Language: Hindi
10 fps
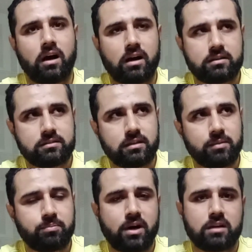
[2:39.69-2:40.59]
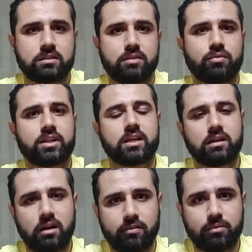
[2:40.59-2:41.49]
आठ से पाँच यानी
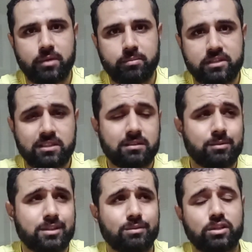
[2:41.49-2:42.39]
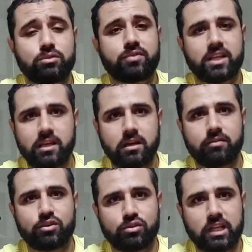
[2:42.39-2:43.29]
वर्किंग आवर में बेसिक का मतलब होता है जो वर्किंग
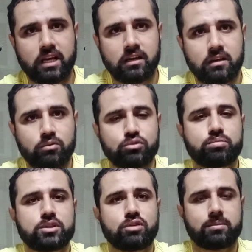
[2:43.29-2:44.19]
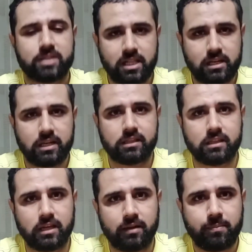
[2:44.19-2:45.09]
आवर होते हैं उसमें जो आप सैलरी
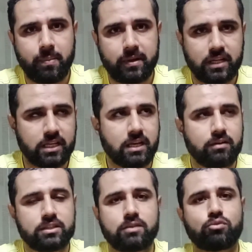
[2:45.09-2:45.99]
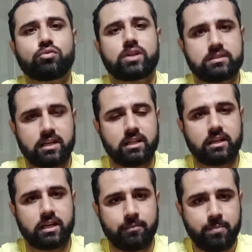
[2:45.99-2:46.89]
लेते हैं ठीक है ये वो वाली
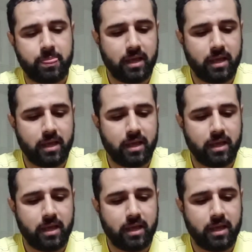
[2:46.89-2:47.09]
सैलरी है